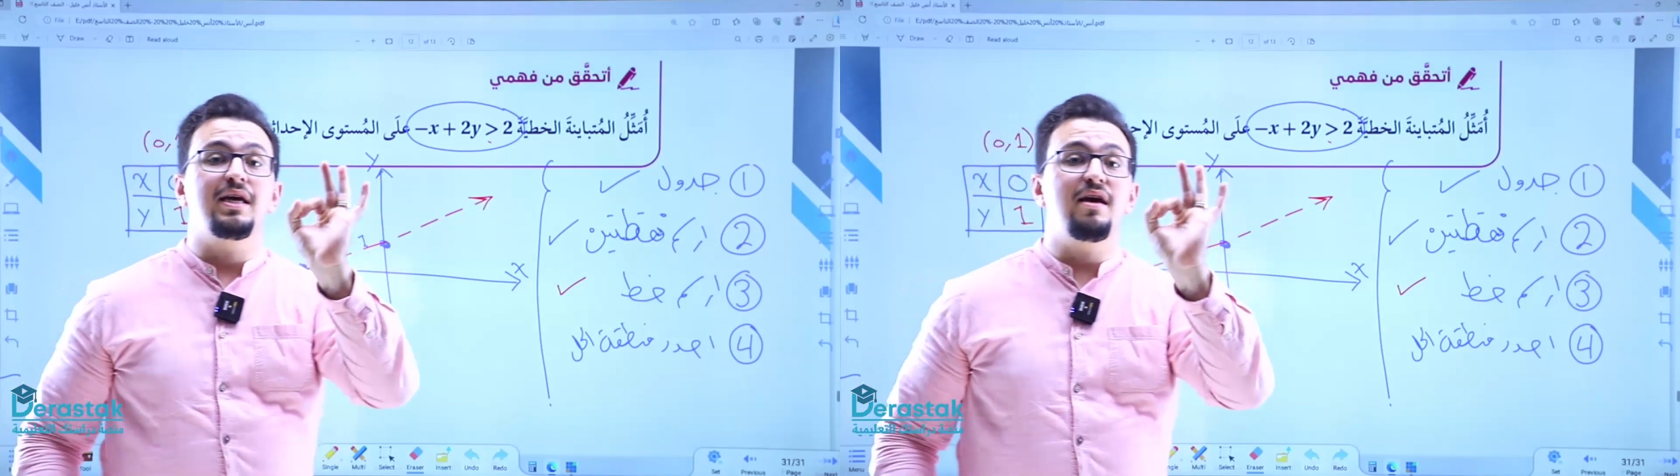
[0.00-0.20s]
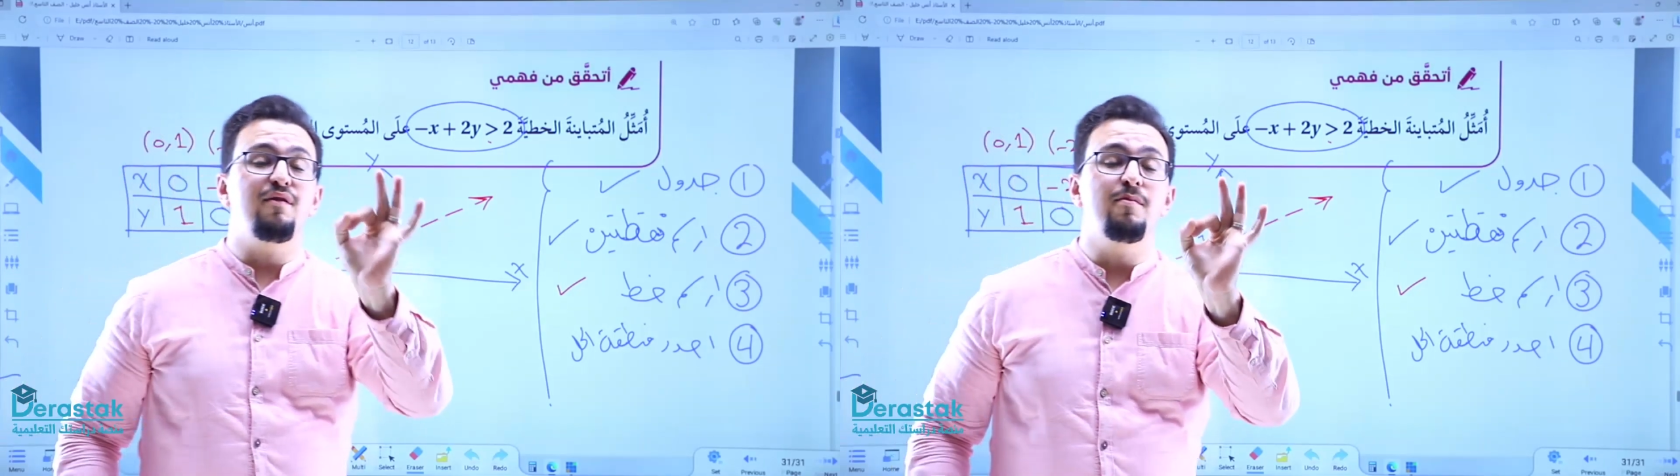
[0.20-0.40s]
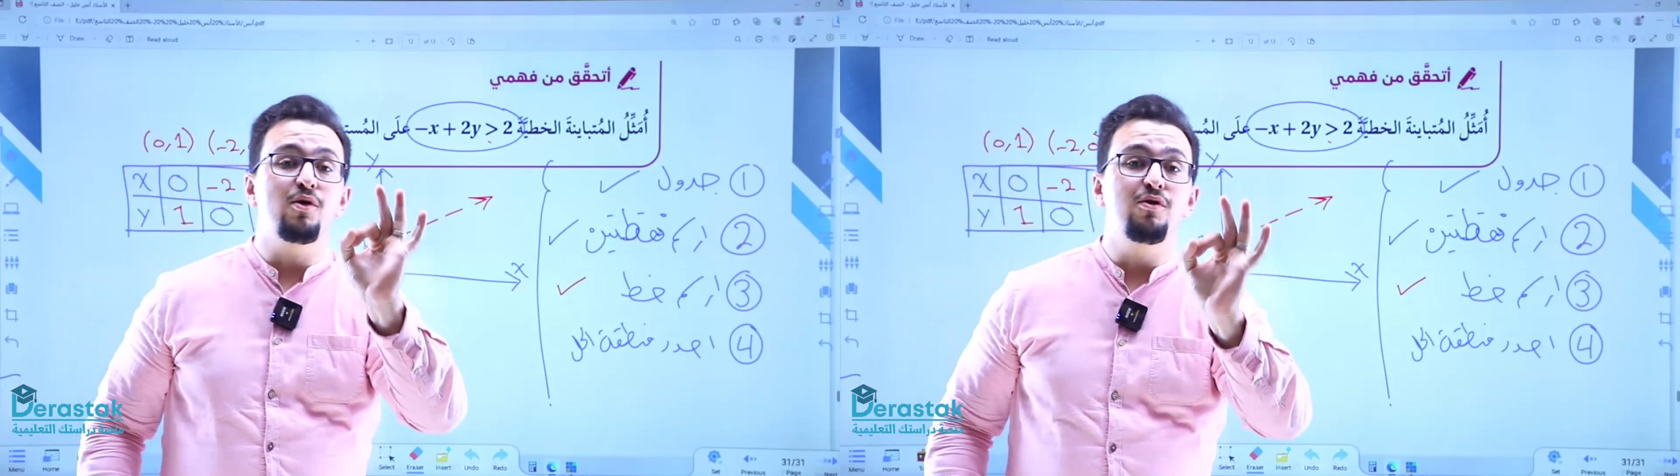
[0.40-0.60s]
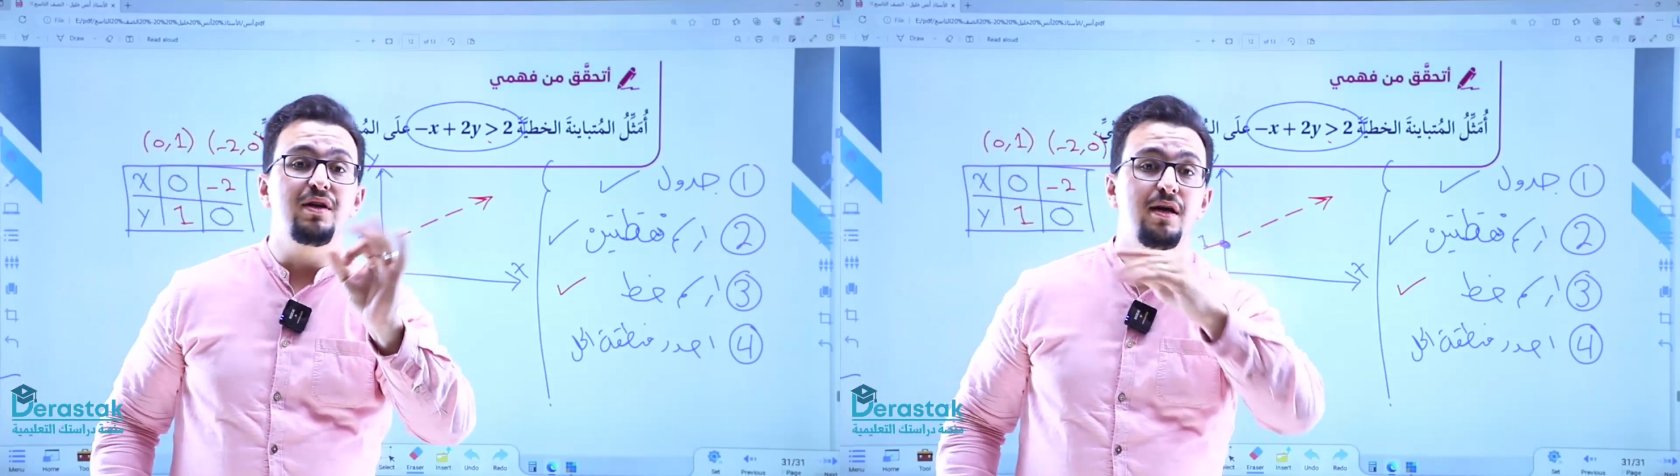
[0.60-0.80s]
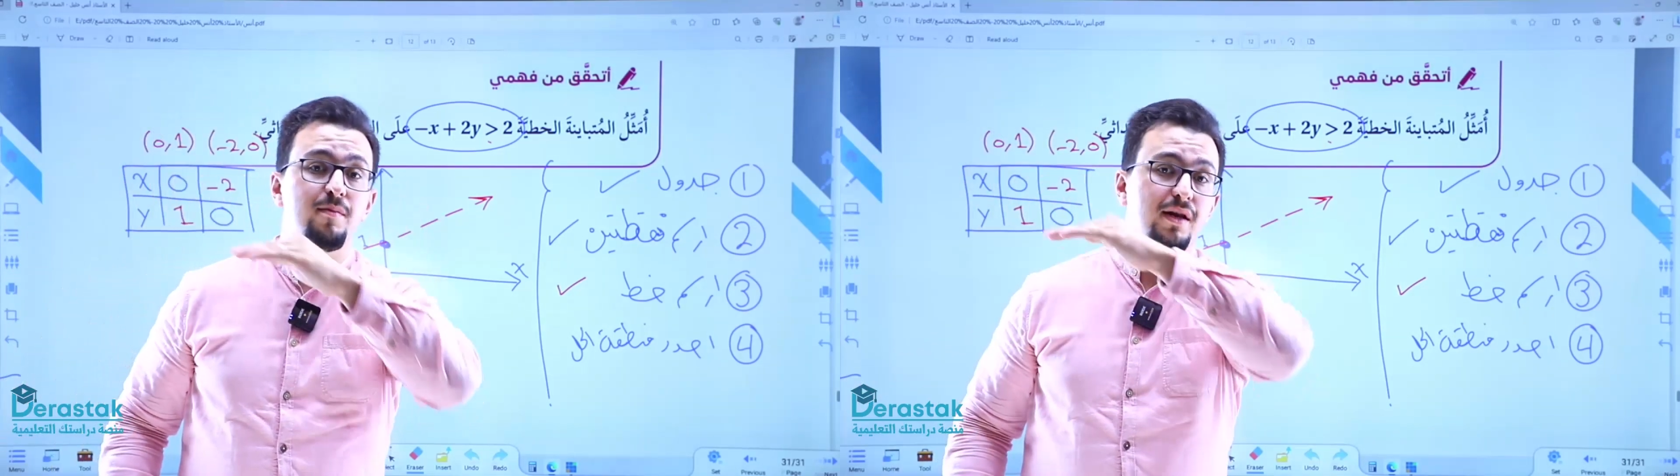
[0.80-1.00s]
كيف لما
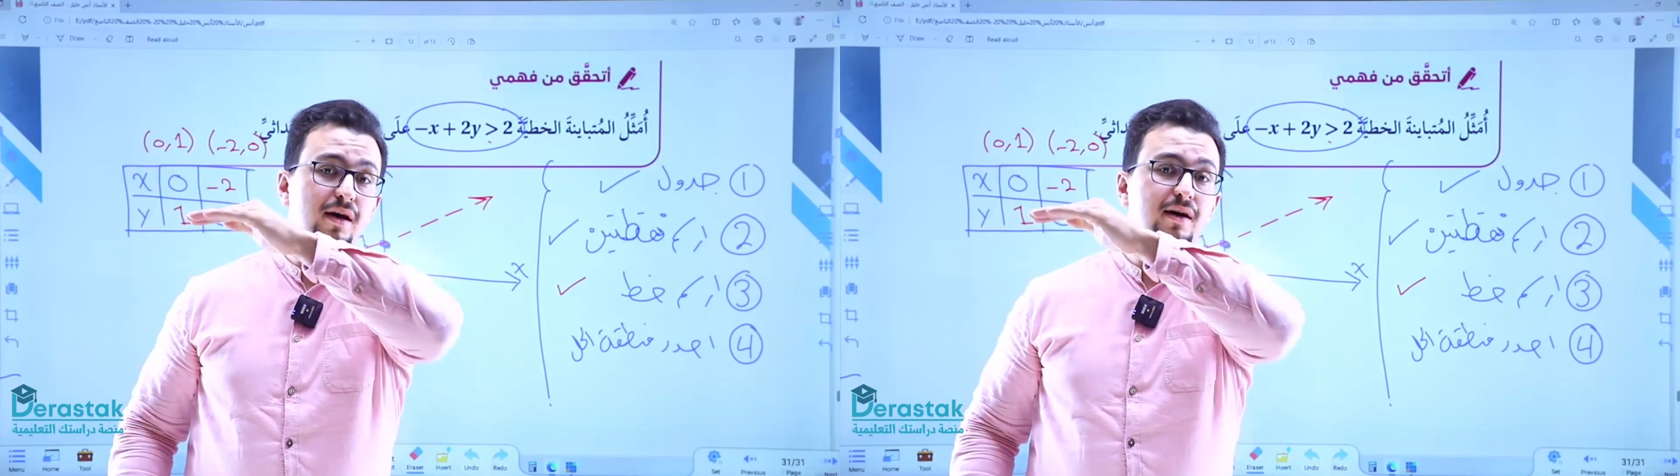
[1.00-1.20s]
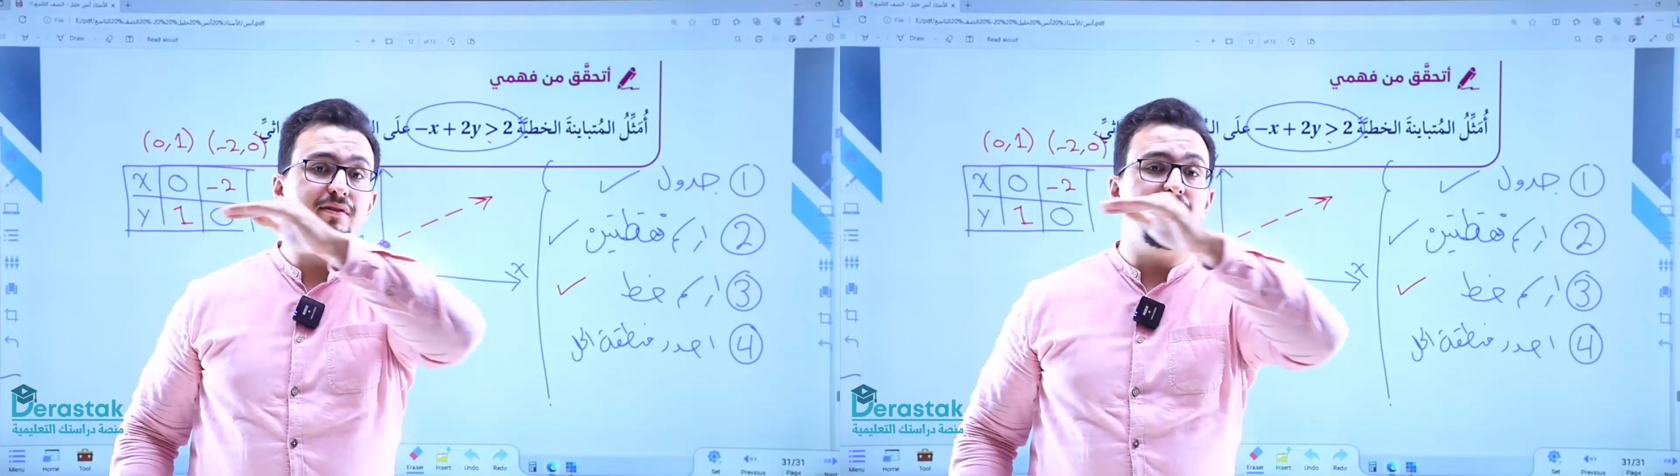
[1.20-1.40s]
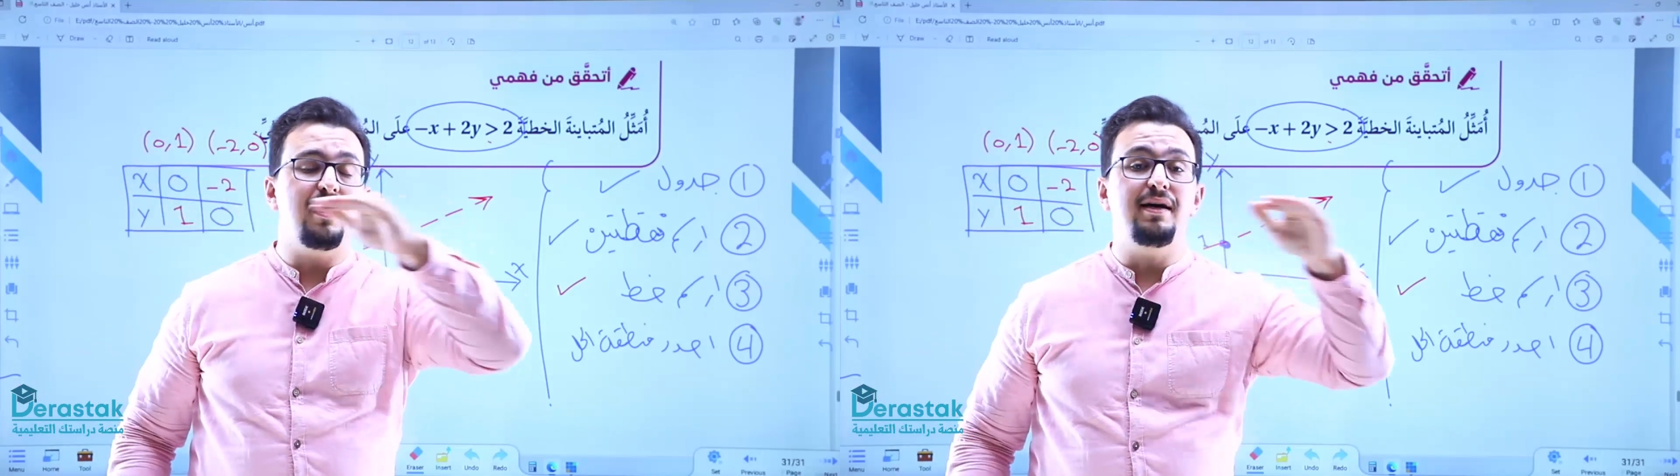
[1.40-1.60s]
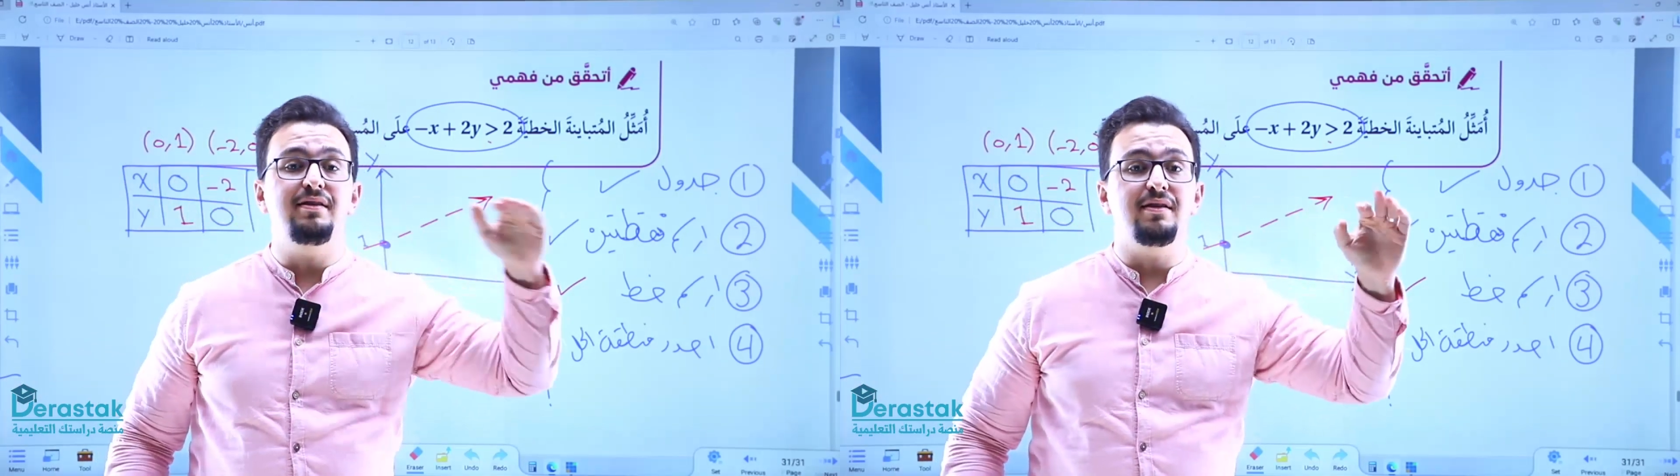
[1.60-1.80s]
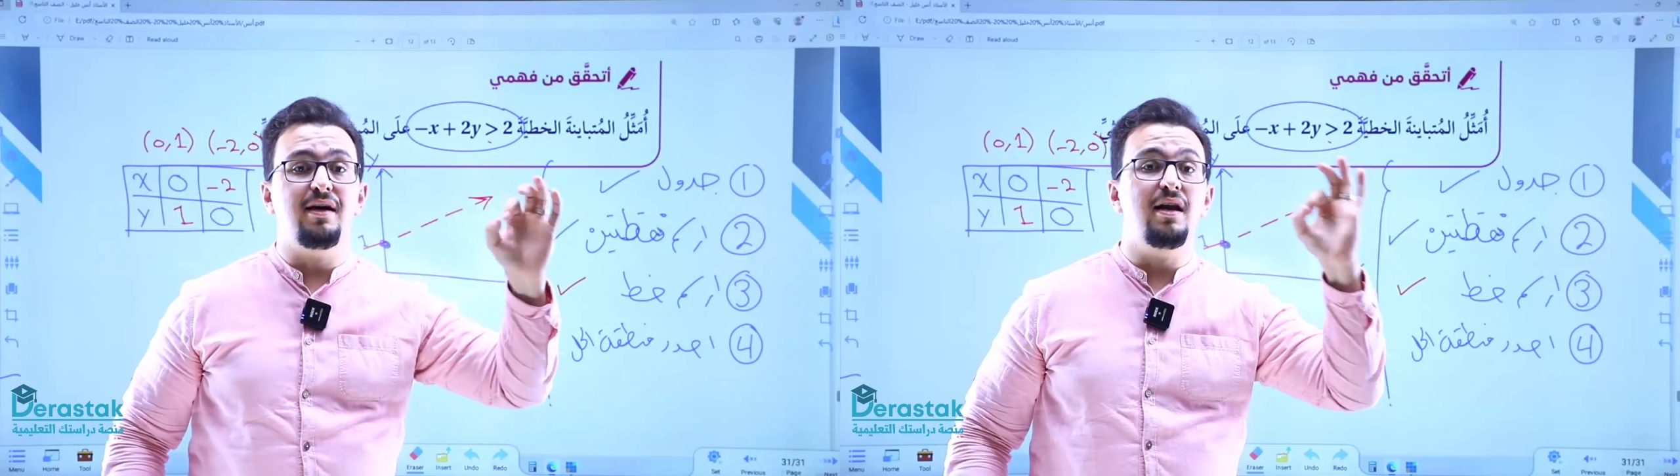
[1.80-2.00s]
كنا نعمل على خط
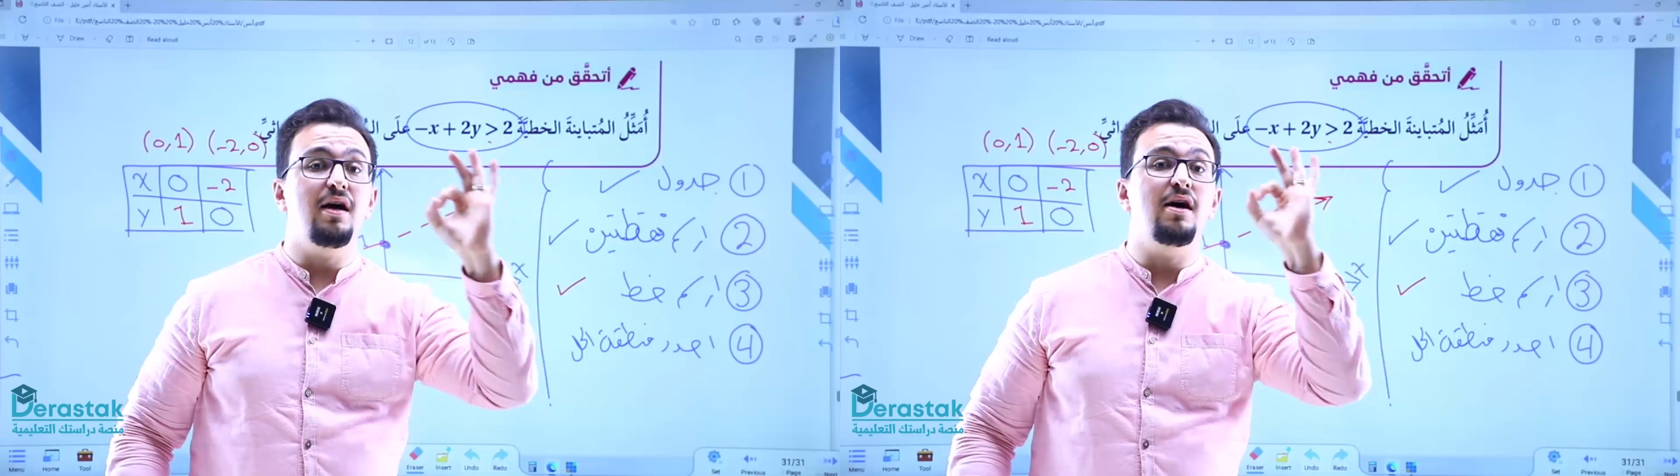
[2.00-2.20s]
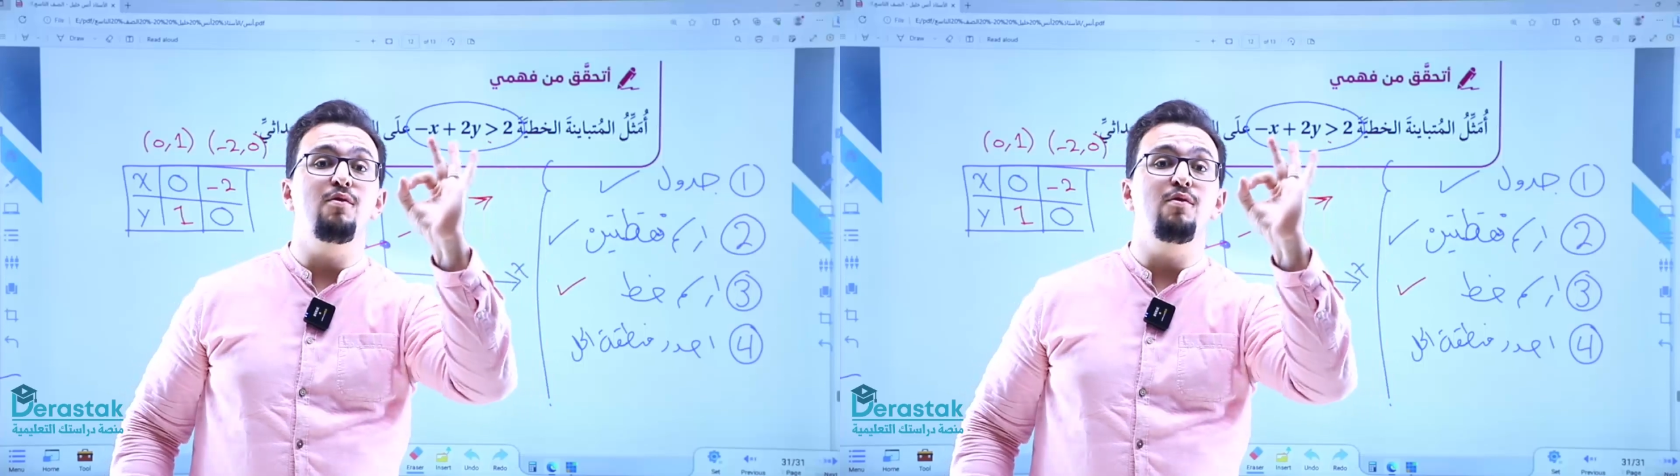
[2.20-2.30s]
الأعداد حلقة